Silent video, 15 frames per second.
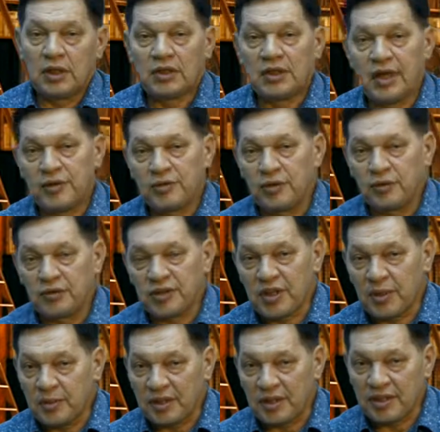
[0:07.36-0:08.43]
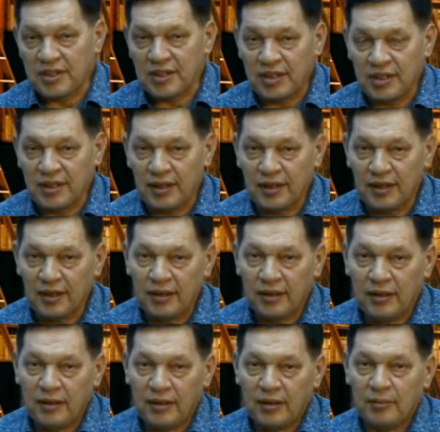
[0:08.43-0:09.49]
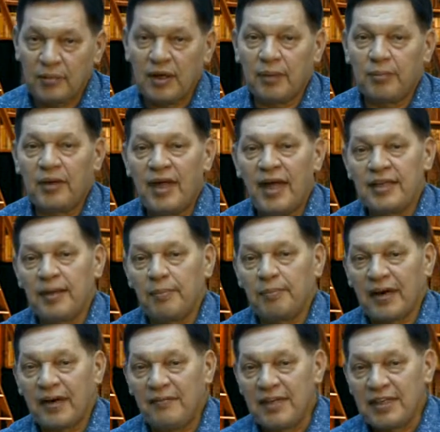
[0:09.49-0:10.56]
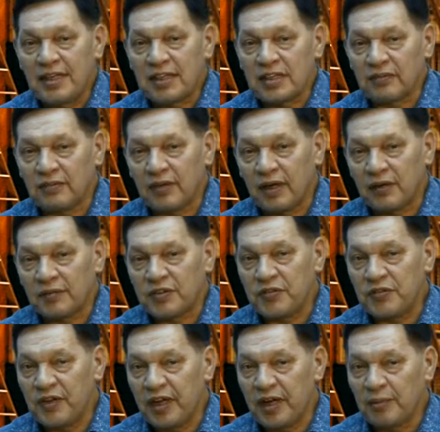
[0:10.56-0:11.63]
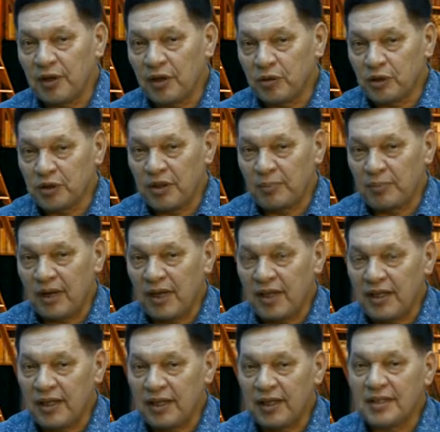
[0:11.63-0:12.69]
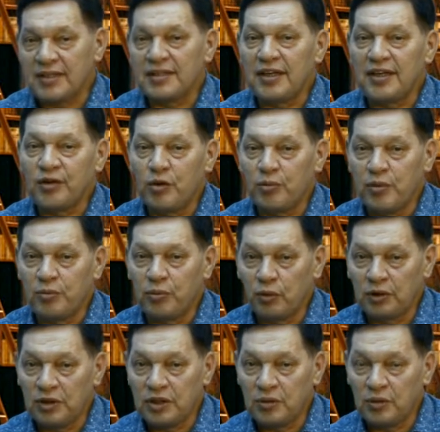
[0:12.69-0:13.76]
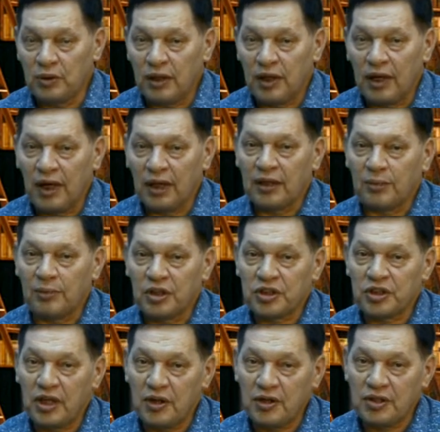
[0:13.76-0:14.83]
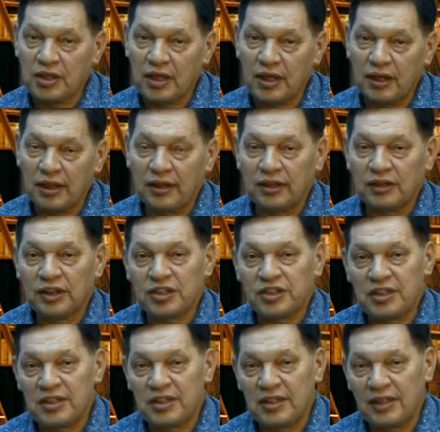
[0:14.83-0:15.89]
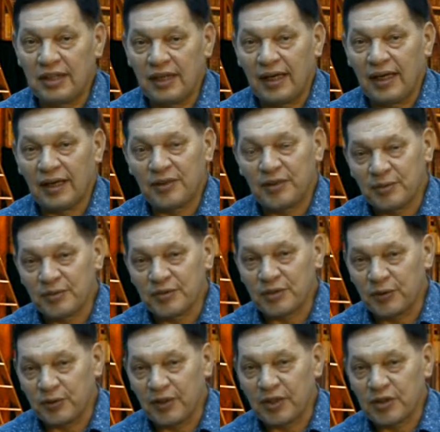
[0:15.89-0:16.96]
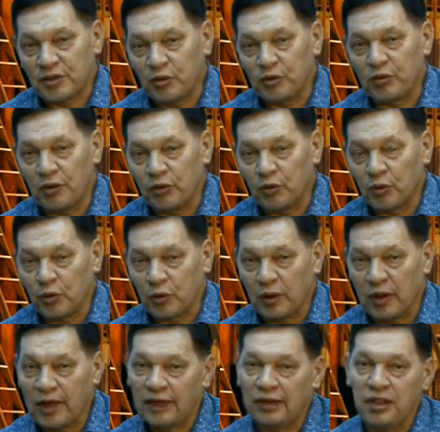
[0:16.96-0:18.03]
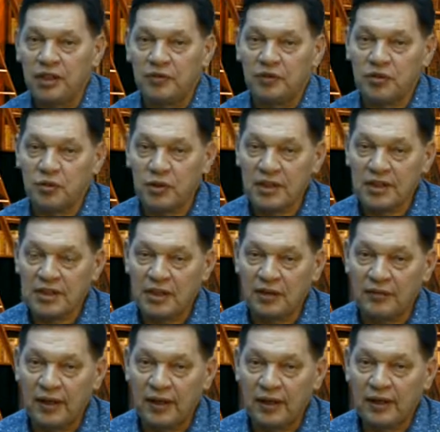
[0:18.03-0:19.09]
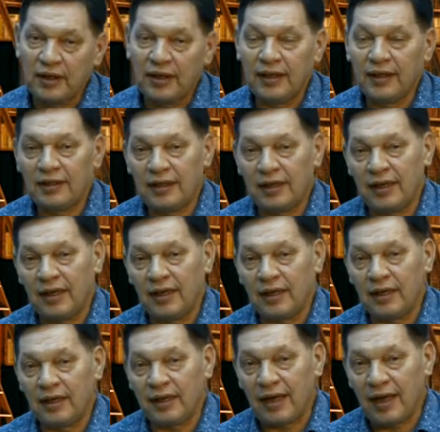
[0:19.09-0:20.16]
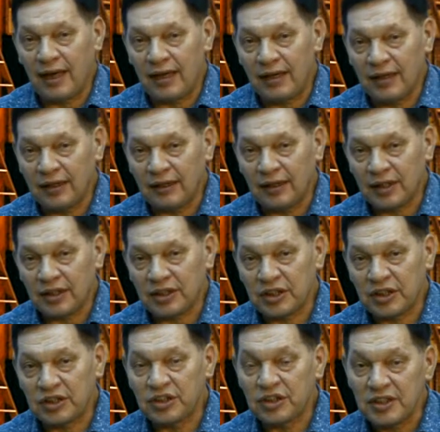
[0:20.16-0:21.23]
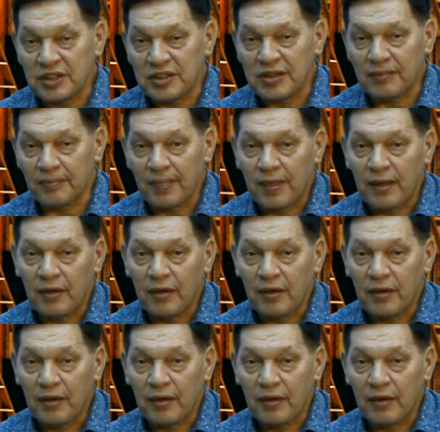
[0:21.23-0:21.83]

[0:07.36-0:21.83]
Здравствуйте, уважаемые телезрители! Мероприятия правительства в сфере молодежной политики целиком и полностью отображаются на жизни Артемовского городского округа. Это не высокие слова, это реалии нашей жизни.